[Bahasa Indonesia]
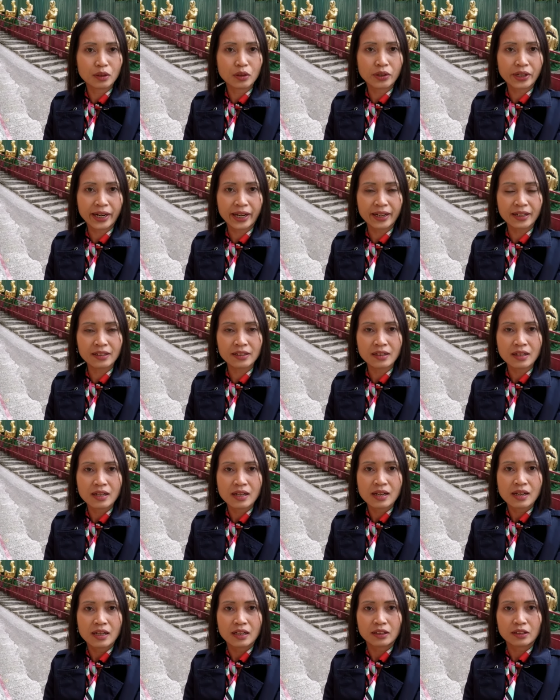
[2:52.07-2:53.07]
goreng.
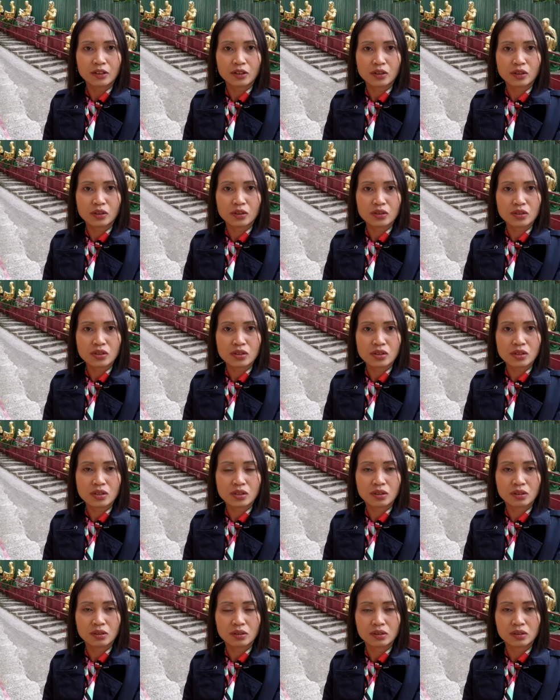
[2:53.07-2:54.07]
Terus
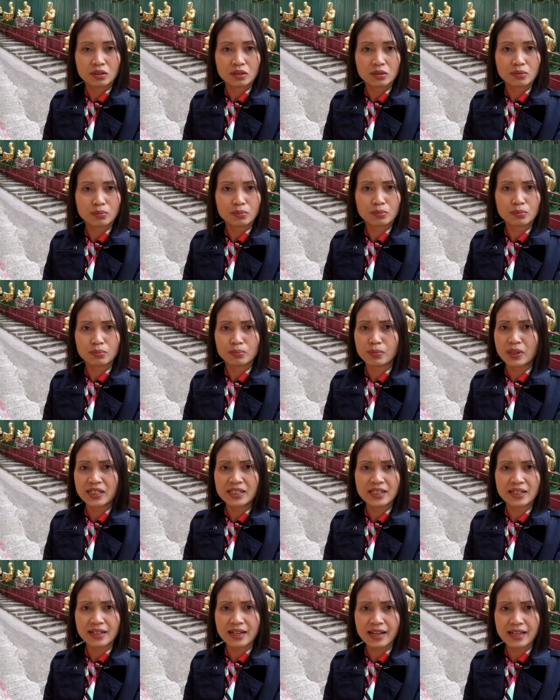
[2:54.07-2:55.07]

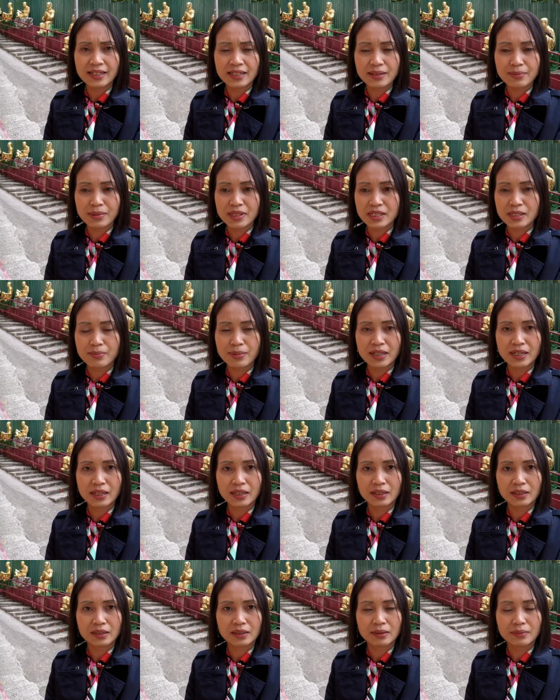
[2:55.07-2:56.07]
banyak lagi masih banyak
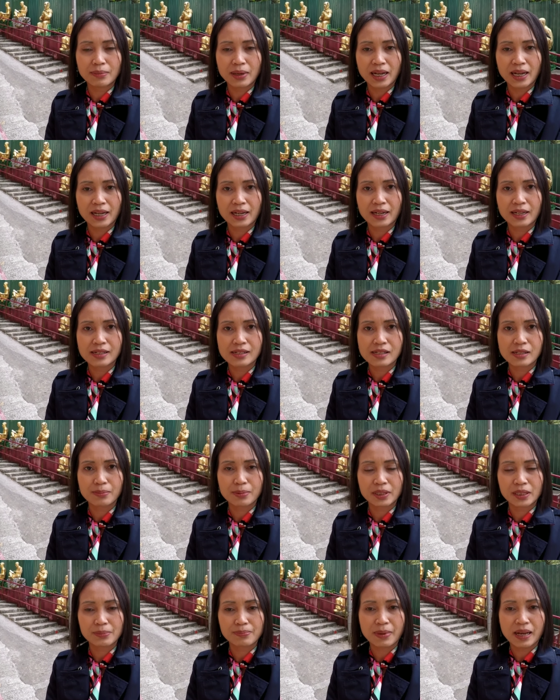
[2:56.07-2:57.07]
makanan
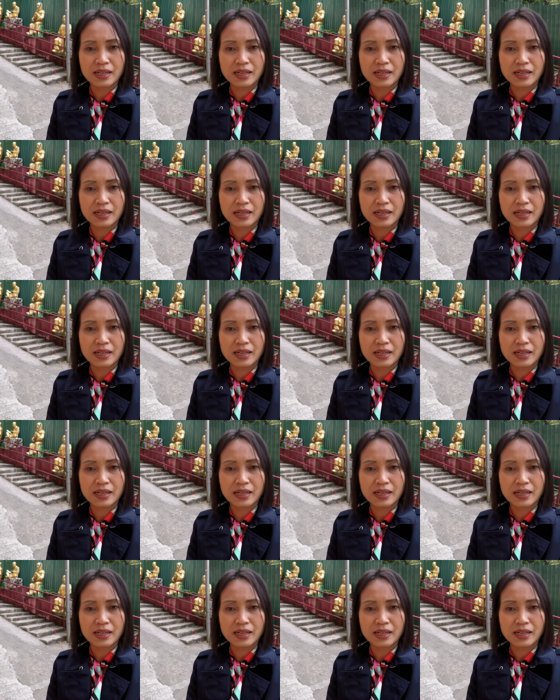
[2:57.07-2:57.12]
seperti